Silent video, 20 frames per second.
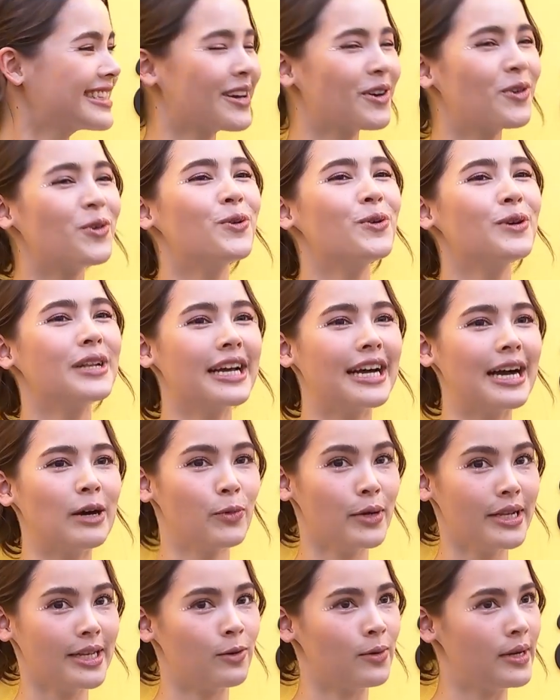ริงๆ ทั้งคู่เลย
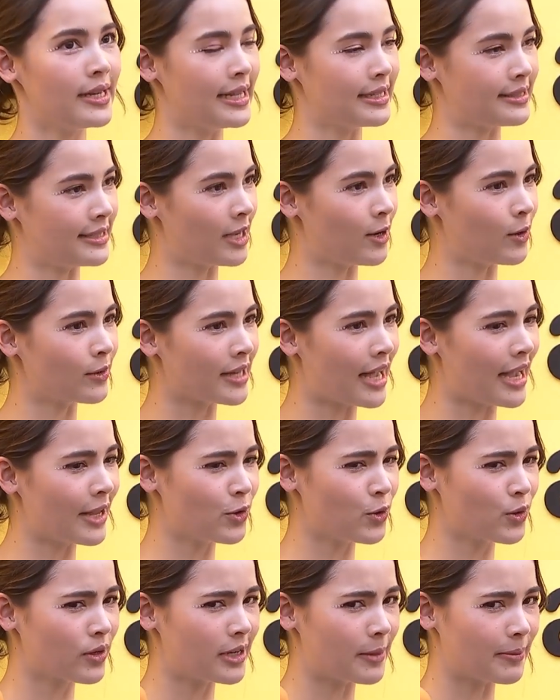ค่ะอุ้ยอย่าว่าเด็กสิเขา
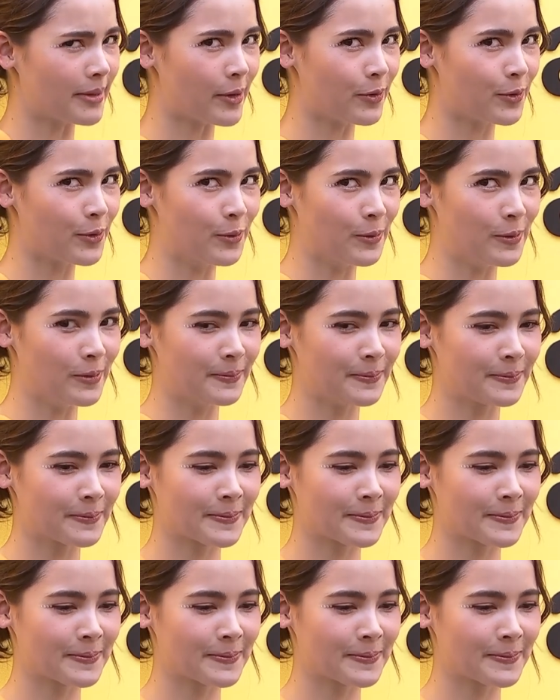อายุเกือบเท่าหนู